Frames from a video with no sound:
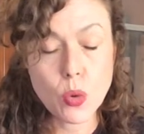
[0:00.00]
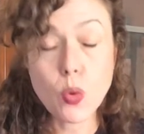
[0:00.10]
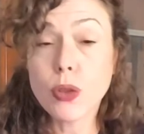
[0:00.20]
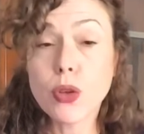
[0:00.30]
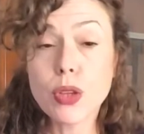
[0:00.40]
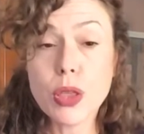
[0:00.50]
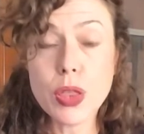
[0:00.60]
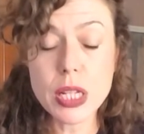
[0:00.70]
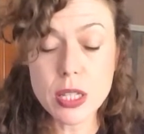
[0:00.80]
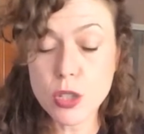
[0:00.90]
Cuando
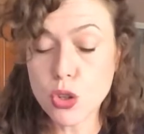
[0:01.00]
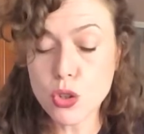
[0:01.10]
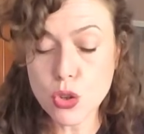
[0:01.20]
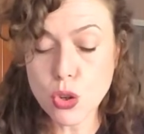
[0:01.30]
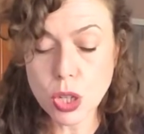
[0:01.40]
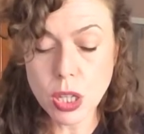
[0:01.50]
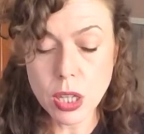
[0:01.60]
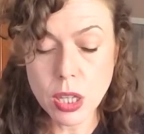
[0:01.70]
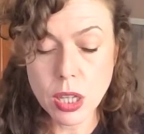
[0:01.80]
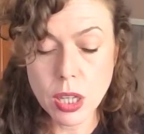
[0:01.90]
dices yo soy,
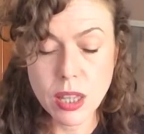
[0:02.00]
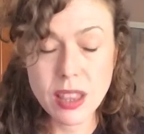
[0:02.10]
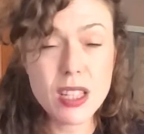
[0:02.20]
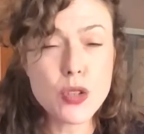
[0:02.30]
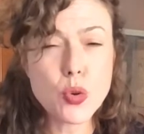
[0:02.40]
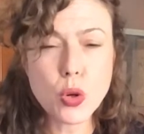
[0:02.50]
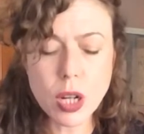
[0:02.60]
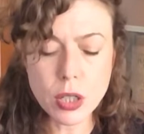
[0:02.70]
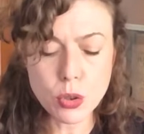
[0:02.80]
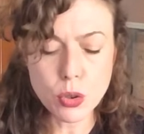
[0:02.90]
di
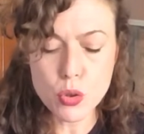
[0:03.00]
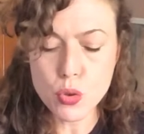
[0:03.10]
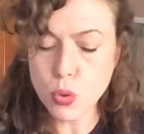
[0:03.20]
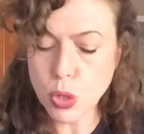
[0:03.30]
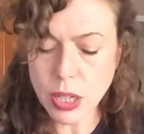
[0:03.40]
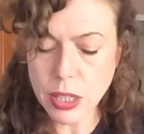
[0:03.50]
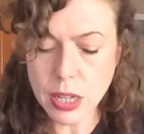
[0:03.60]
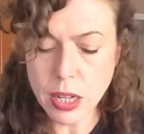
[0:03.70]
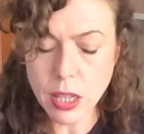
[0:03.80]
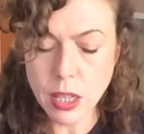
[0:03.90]
sujeto, sujeta.